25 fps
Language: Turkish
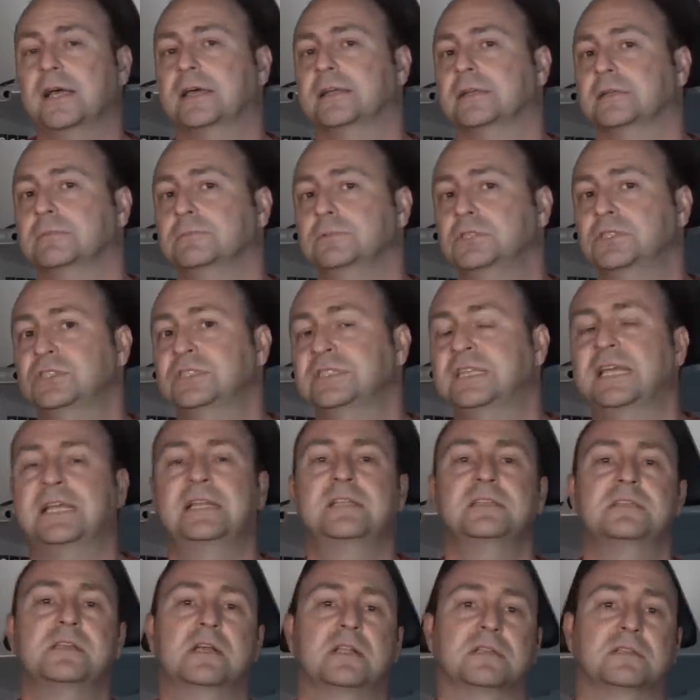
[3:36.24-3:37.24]
ayrılmış
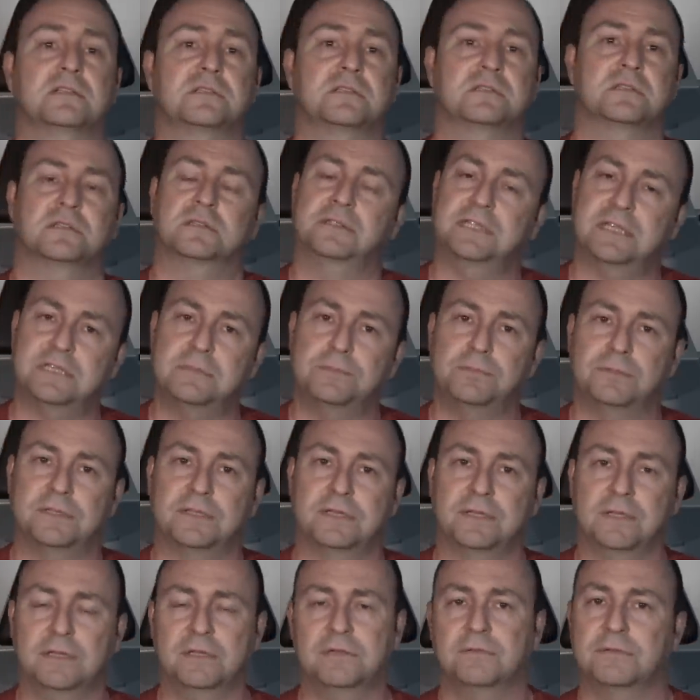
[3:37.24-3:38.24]
denizaltısı tespit
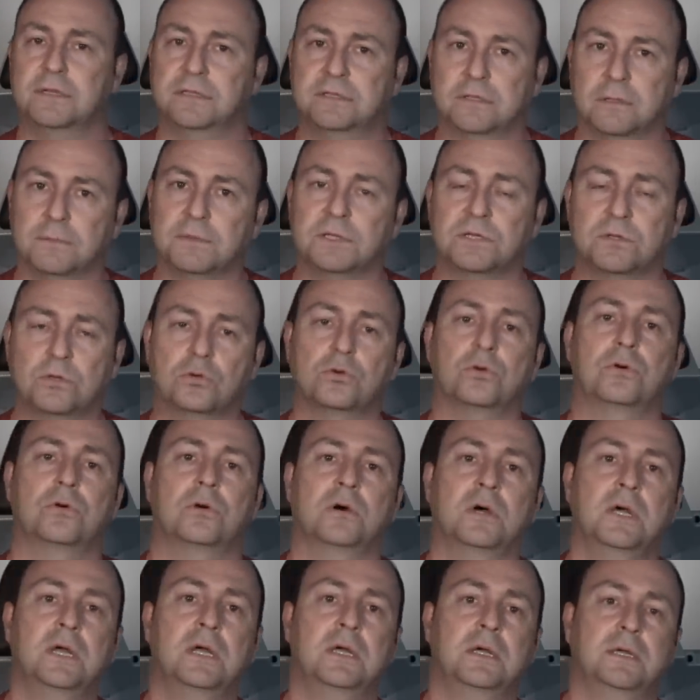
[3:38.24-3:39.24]
edildi ve tabii ki
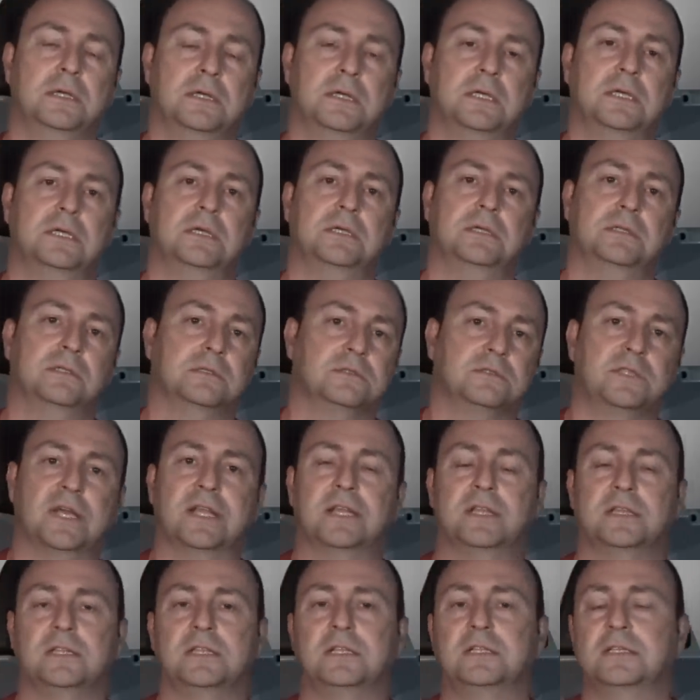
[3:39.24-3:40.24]
o e,
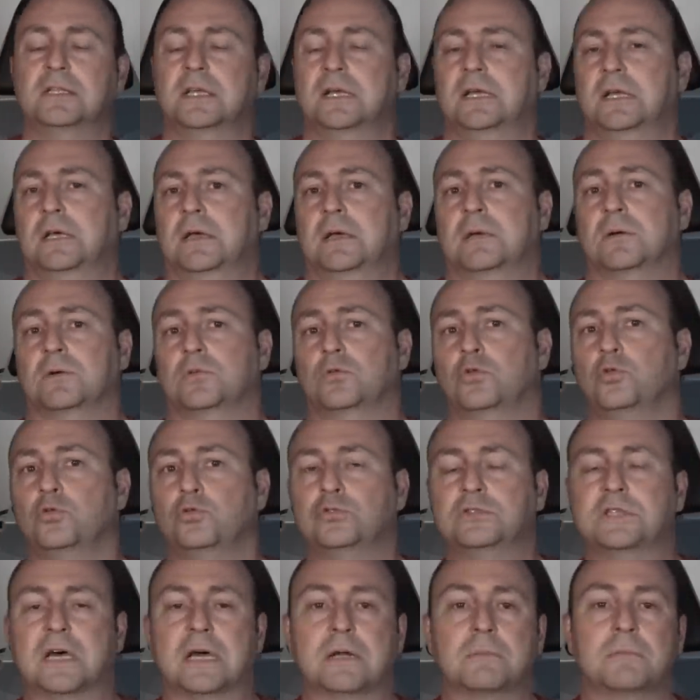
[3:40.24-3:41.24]
derinlikte
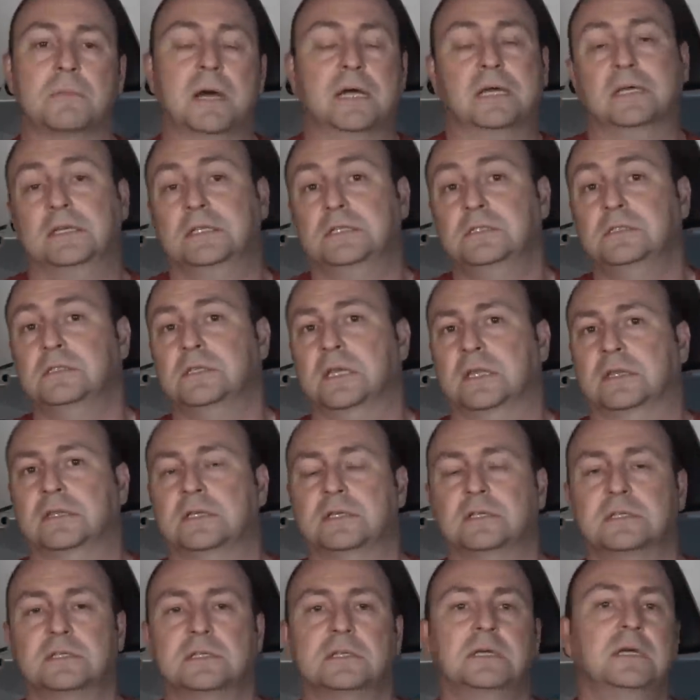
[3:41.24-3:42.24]
kurtarmak
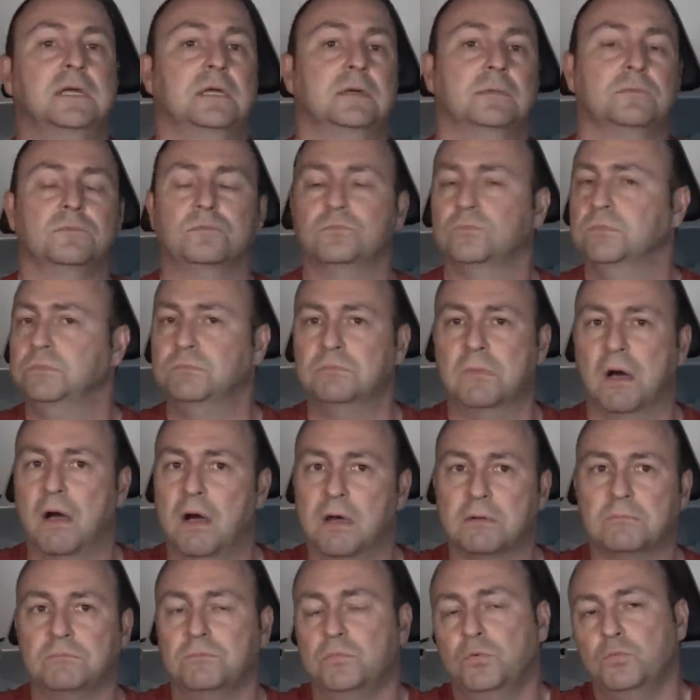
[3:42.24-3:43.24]
insanları
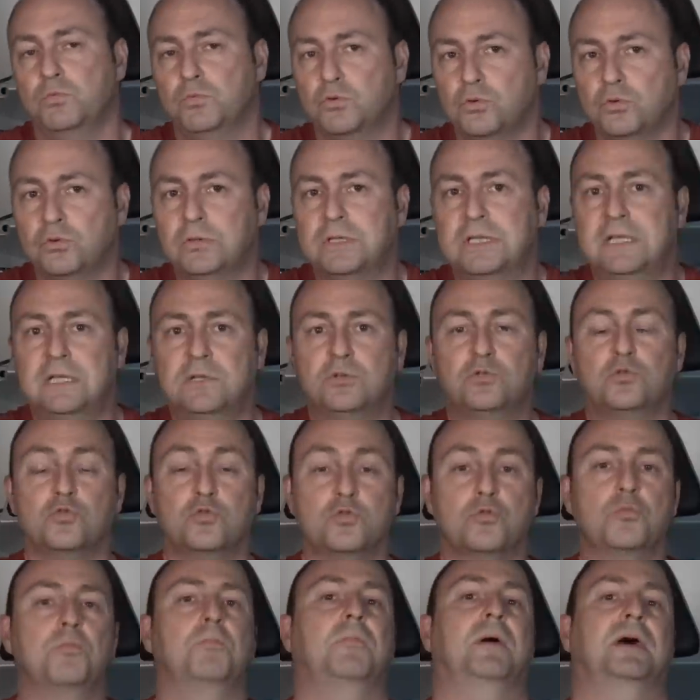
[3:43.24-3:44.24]
mümkün değil
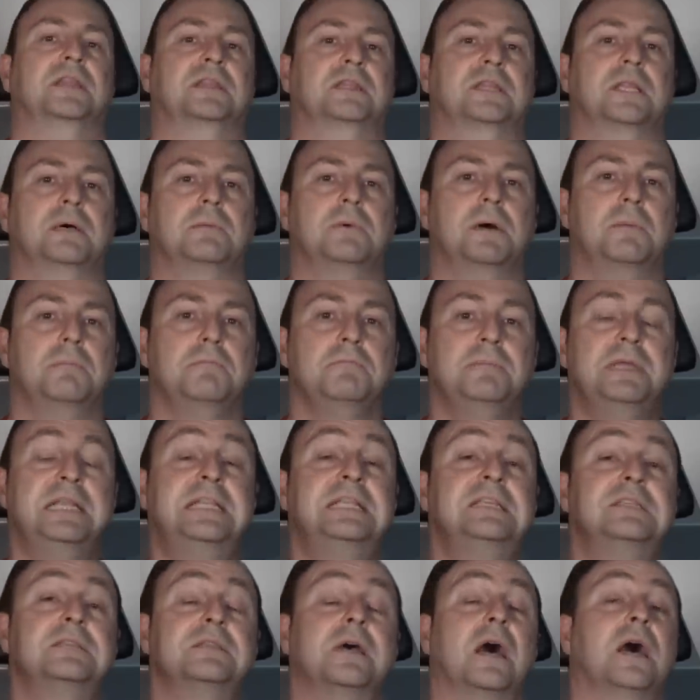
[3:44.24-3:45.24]
çünkü patlama
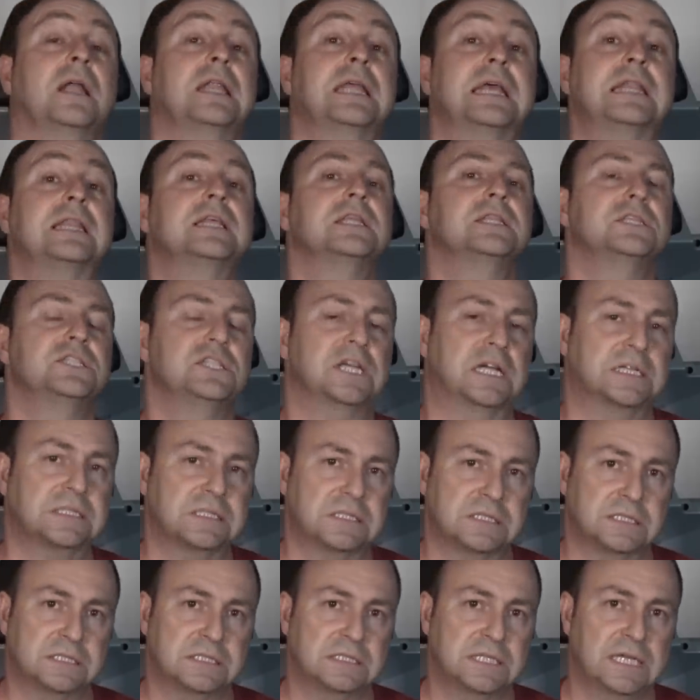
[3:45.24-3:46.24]
milisaniyeler
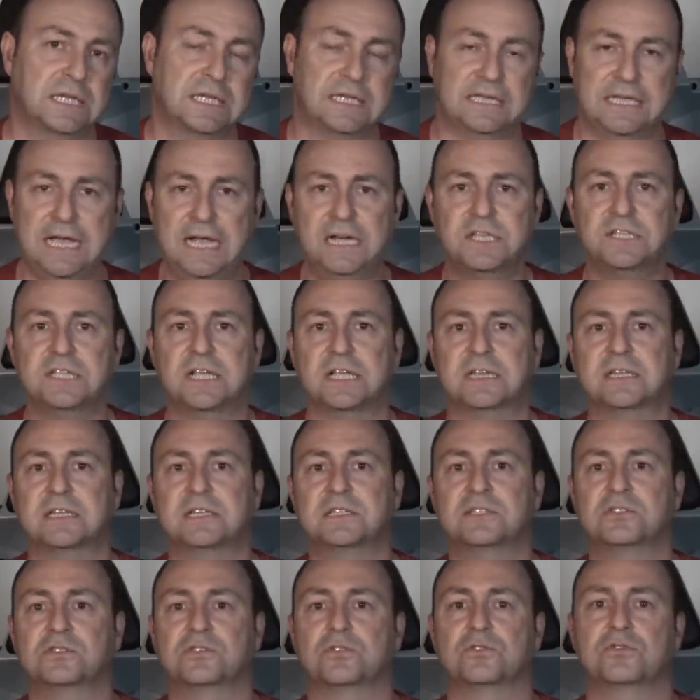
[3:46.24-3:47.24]
içerisinde
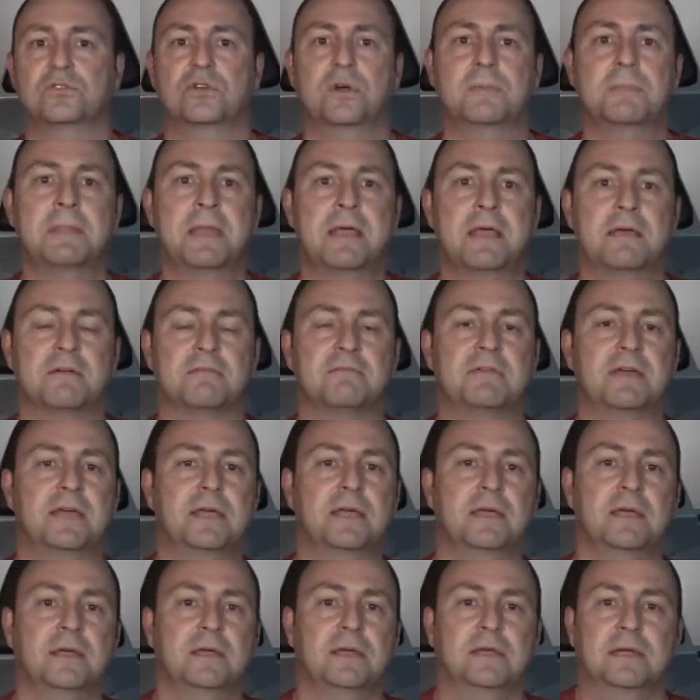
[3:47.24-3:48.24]
gerçekleştiriyor
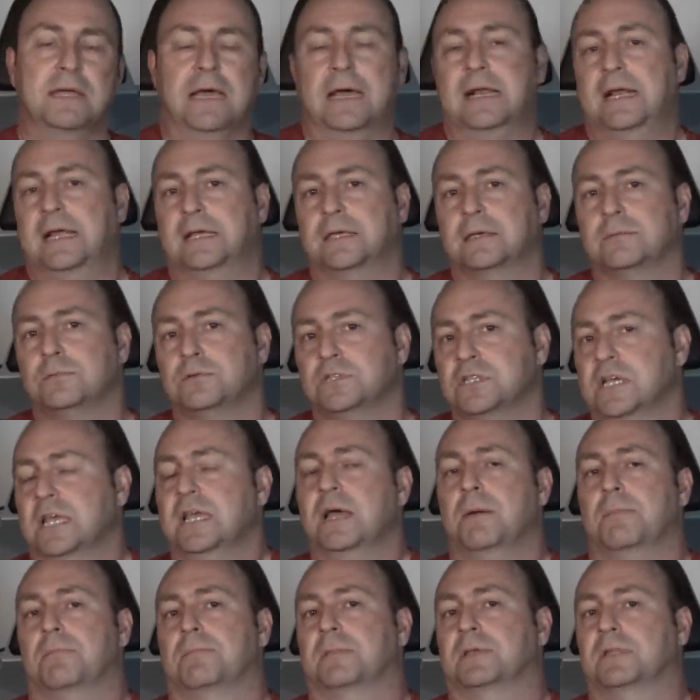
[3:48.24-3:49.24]
ve herhangi bir şey
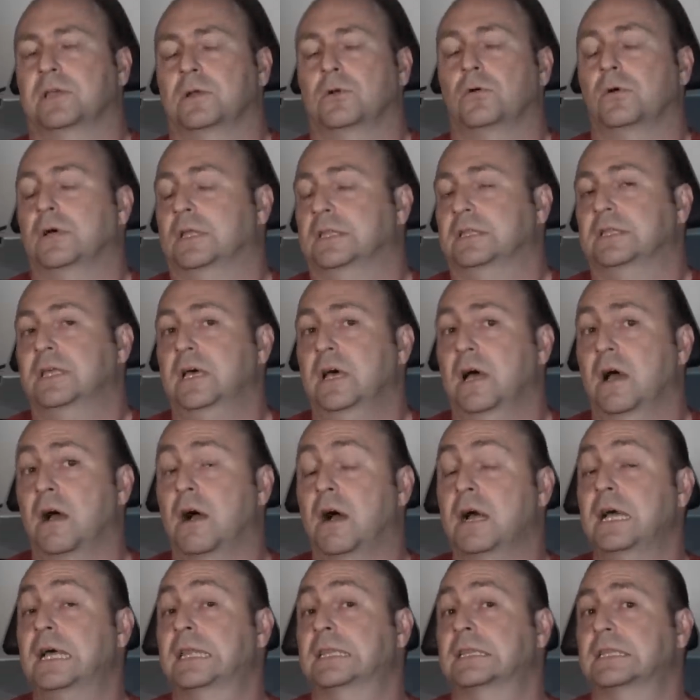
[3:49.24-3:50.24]
yapmadan o anda
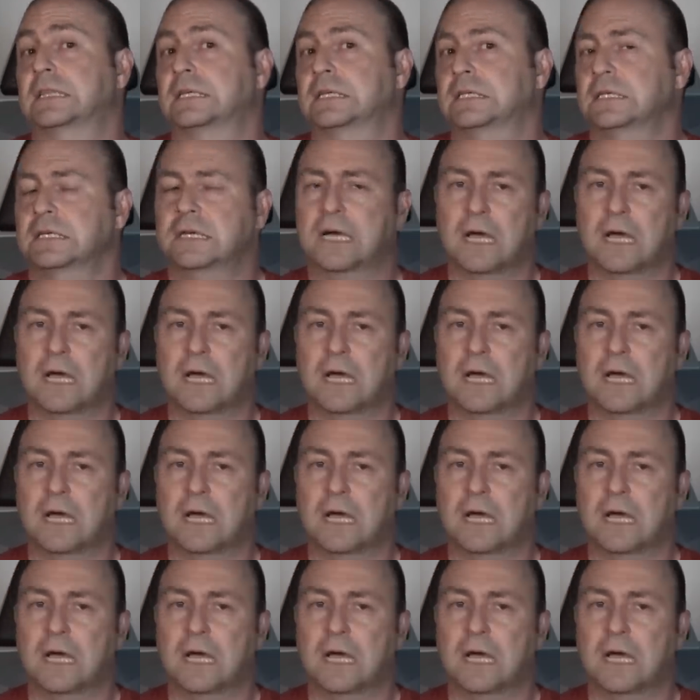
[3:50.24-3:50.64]
hayatlarını